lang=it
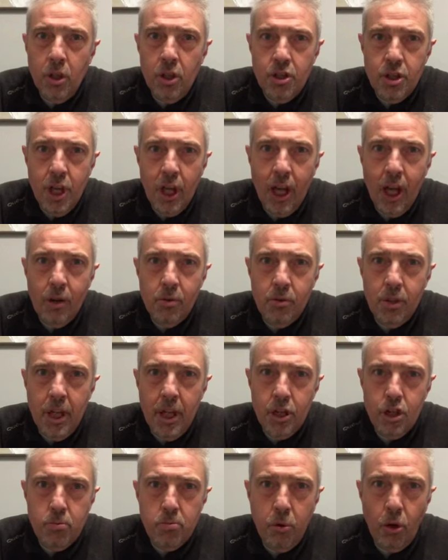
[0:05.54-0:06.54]
c'era un
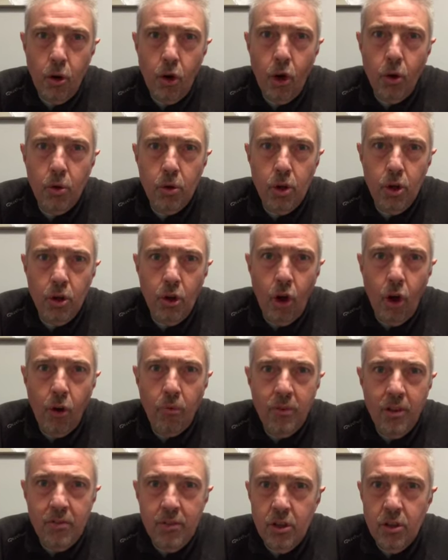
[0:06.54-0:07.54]
sproloquio
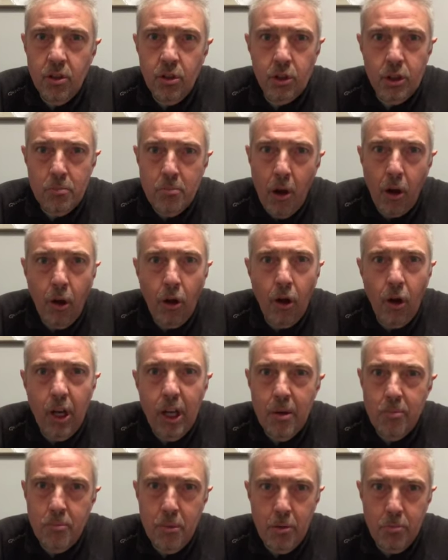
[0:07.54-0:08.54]
enorme mio di parole
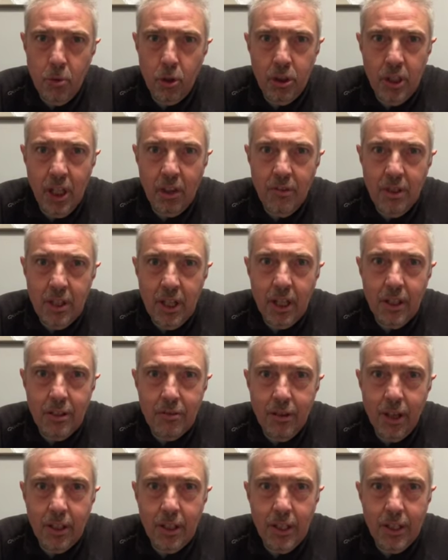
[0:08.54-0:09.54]
per poter evitare di
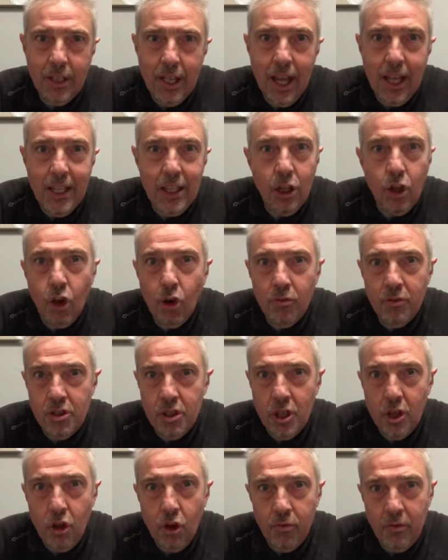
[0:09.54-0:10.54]
fare dei tagli
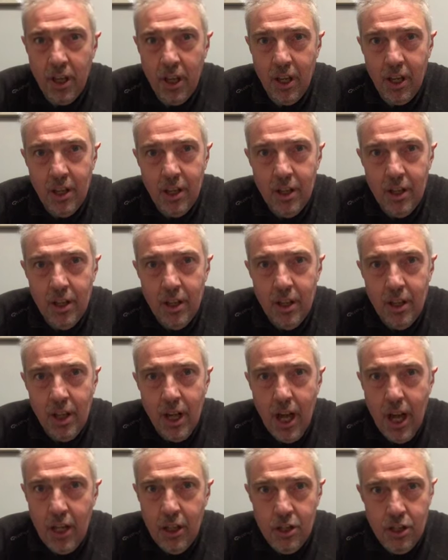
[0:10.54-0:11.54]
così come
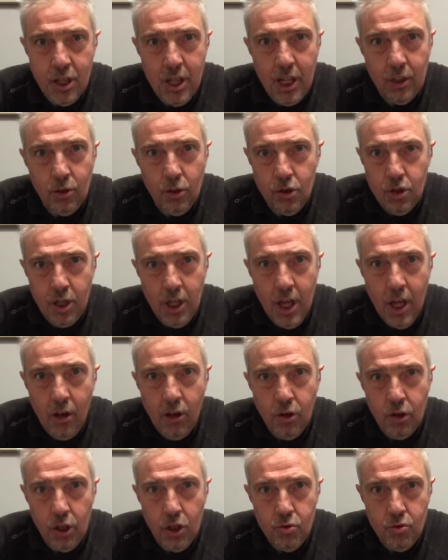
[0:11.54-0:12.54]
ha insegnato Sinergo
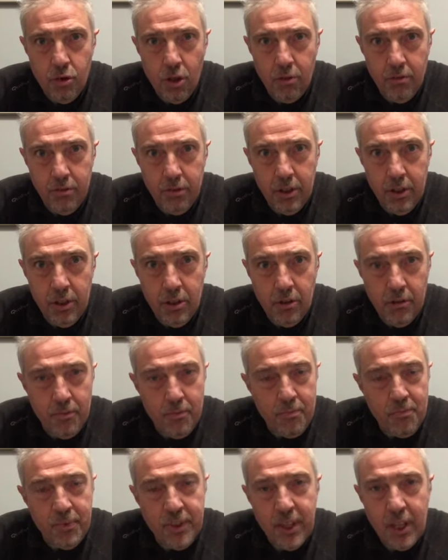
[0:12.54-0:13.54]
nei suoi video
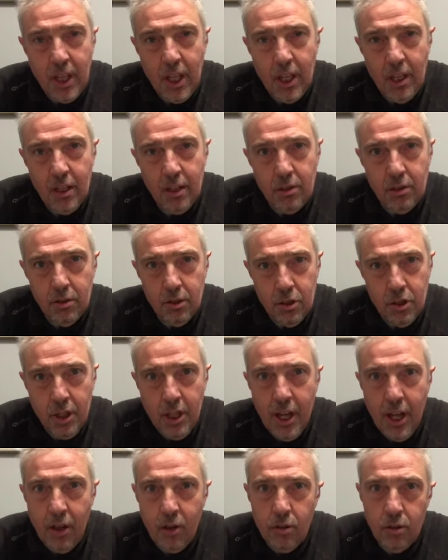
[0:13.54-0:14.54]

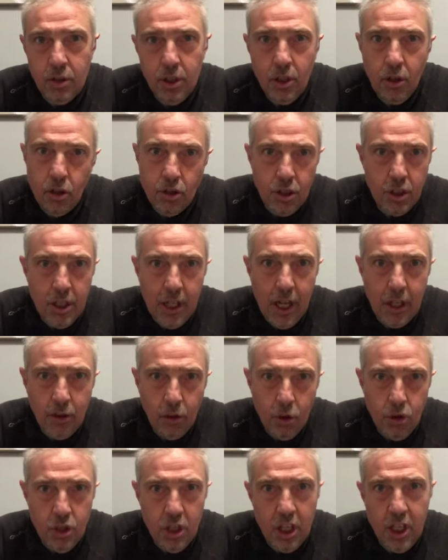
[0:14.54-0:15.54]
Sinergo di cose
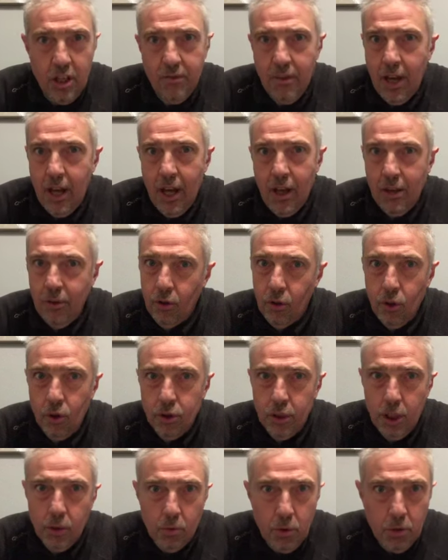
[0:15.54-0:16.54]
dell'altro cinema o
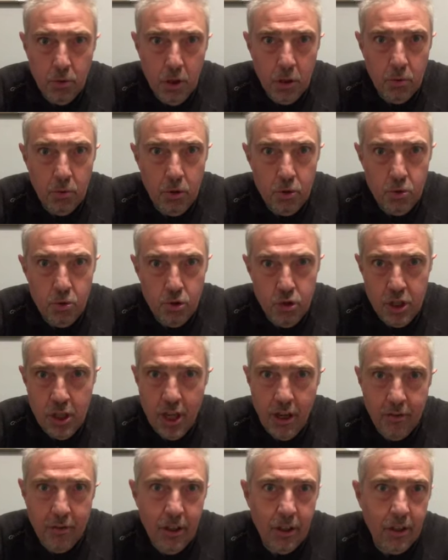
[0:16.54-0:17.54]
dei due, quei due sul
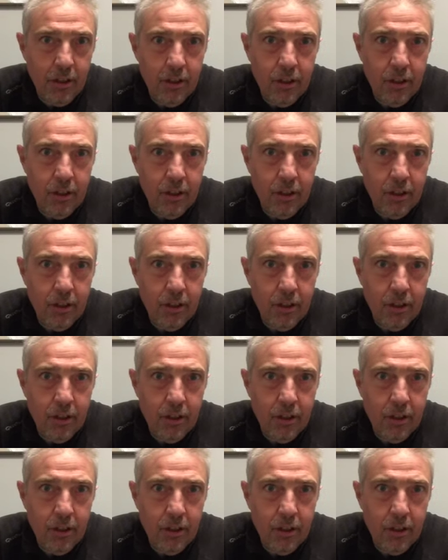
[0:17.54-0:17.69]
server